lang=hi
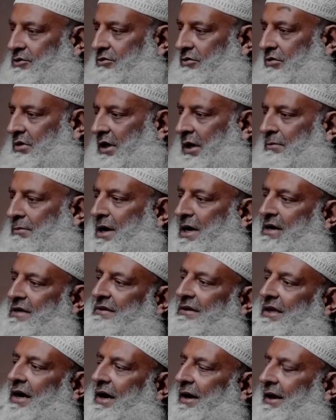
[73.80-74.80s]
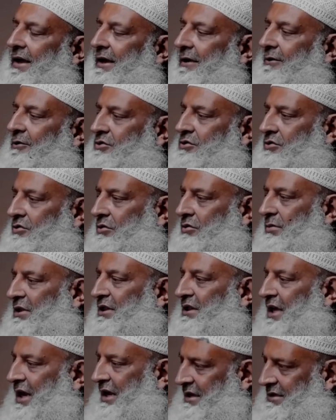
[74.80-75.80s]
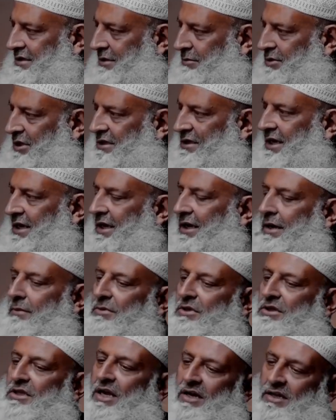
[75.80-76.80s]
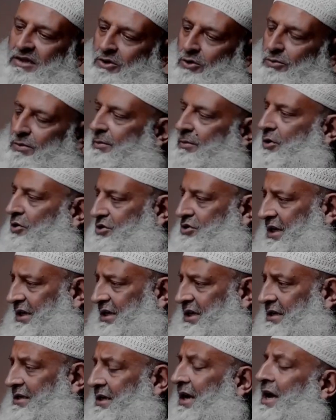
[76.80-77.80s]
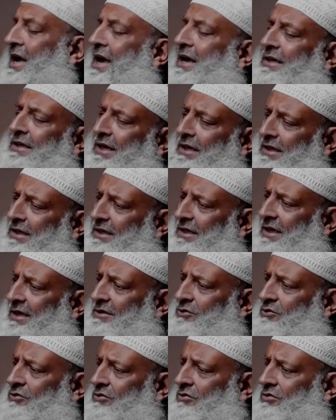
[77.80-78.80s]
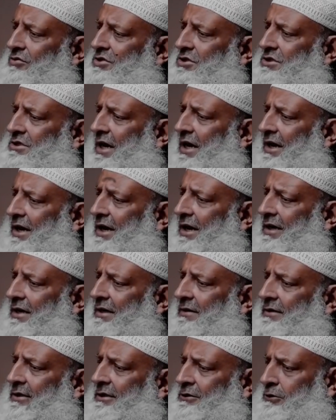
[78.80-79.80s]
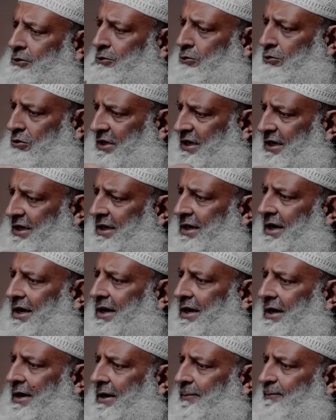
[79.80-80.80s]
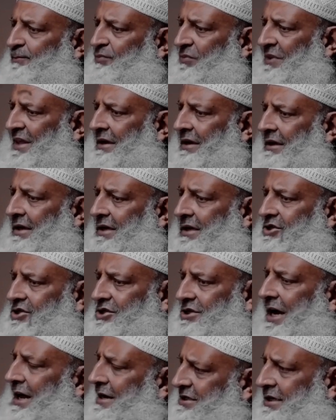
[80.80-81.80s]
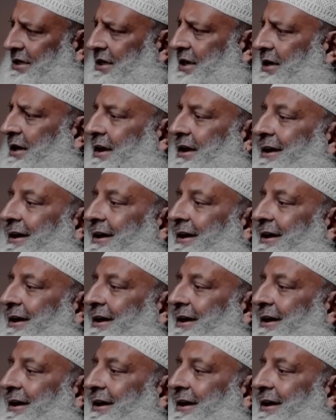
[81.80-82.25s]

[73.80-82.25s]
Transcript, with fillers: जो अमानतदार है उसको बदयानत समझा जाएगा बदयानत के ऊपर भरोसा किया जाएगा यानी ये जो सारा धोखे का एक चाल चलन